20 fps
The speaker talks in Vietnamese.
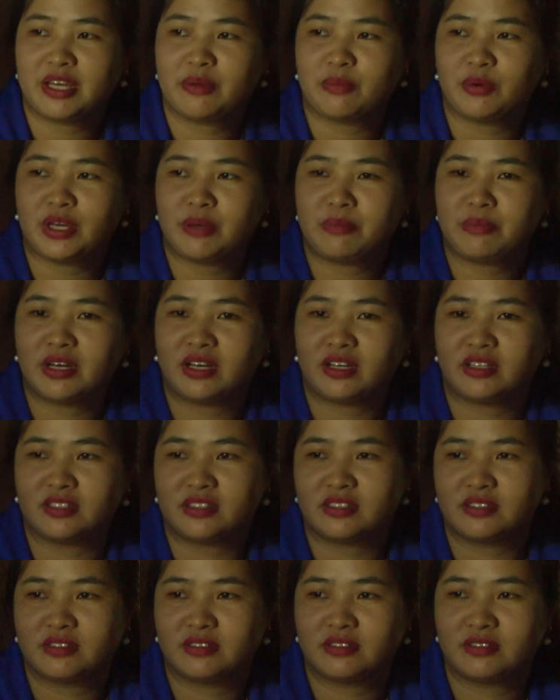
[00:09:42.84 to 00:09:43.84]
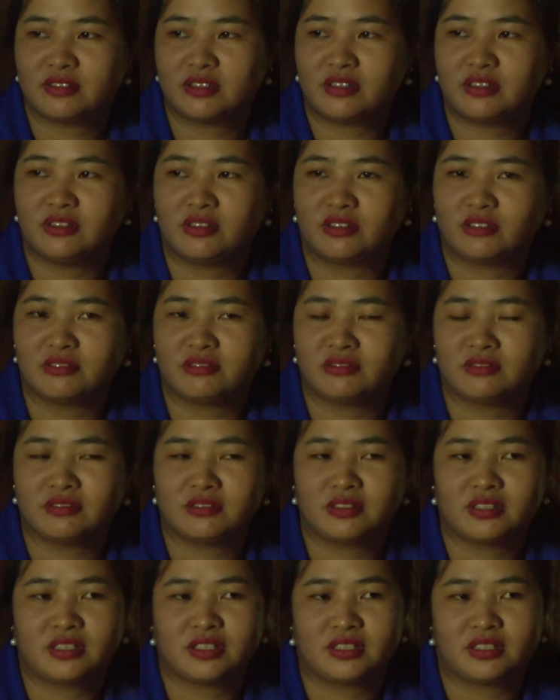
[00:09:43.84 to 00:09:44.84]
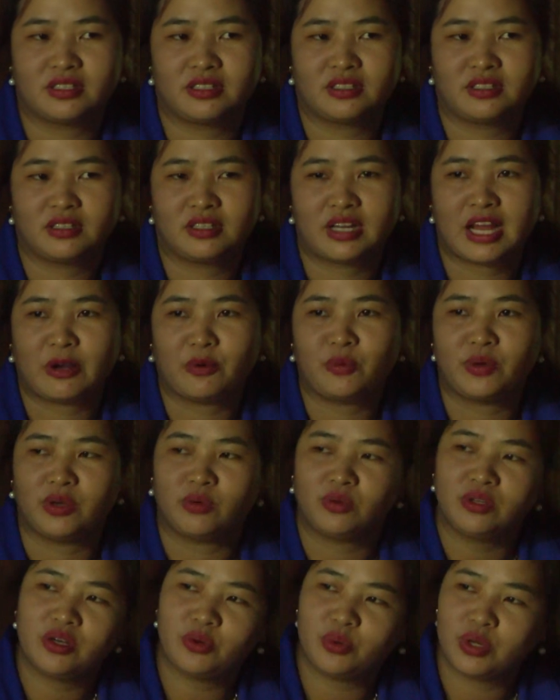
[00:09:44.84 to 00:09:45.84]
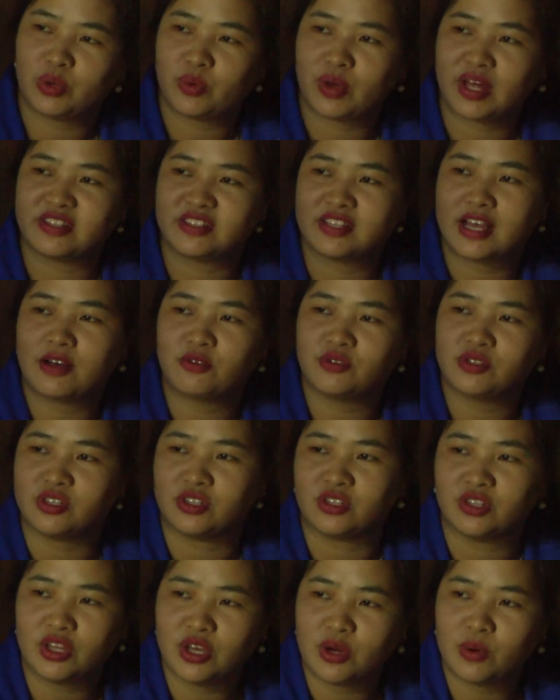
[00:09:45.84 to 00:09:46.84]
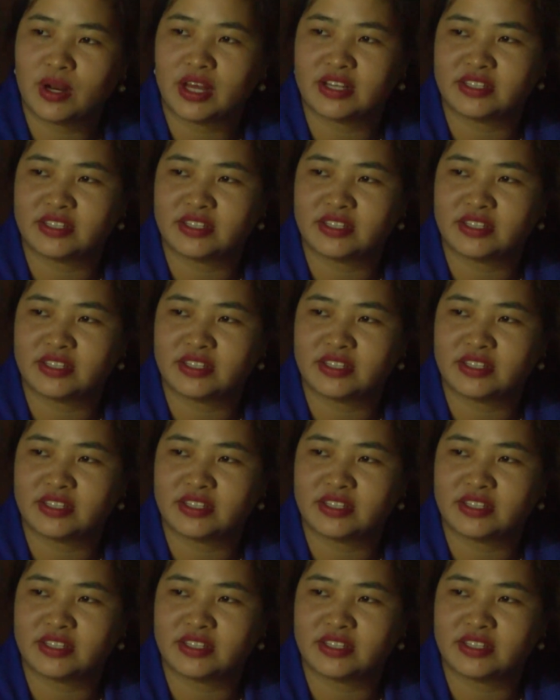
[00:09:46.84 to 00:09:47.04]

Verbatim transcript: phải thường xuyên quan tâm sát sao và đẩy mạnh công tác tuyên truyền trong